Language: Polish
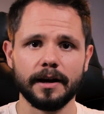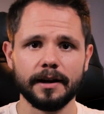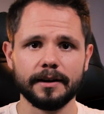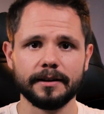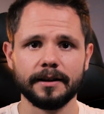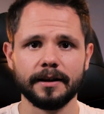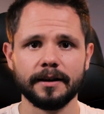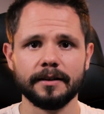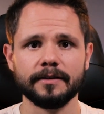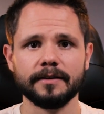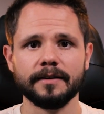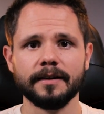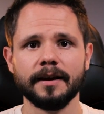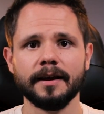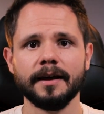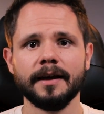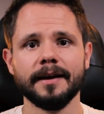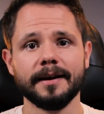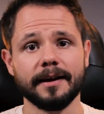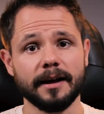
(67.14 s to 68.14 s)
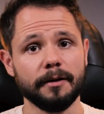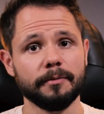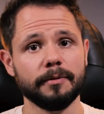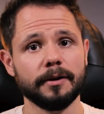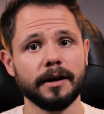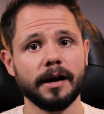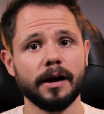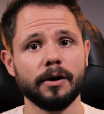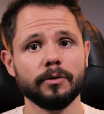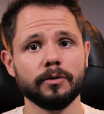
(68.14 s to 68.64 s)
karta SD,
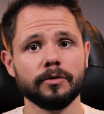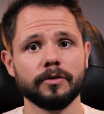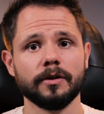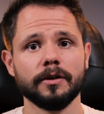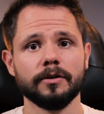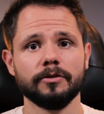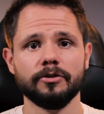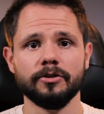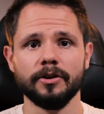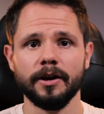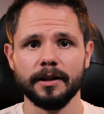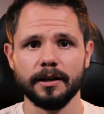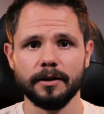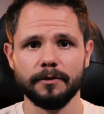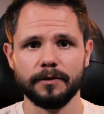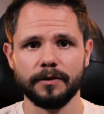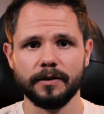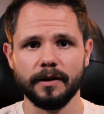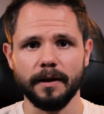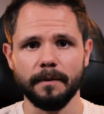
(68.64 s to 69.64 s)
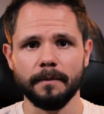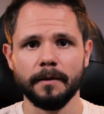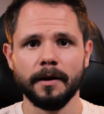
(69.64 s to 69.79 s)
kabel AUX czy NFC.